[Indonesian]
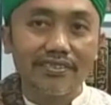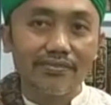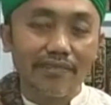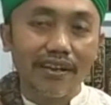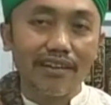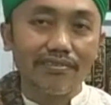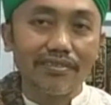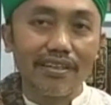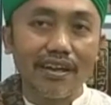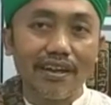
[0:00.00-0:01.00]
Cuma kalau
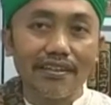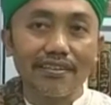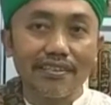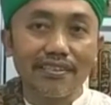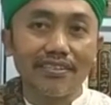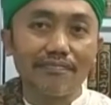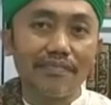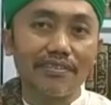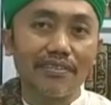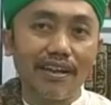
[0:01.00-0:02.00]
sekarang ini
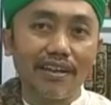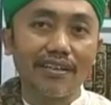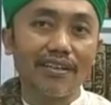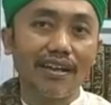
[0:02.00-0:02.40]
perjalanan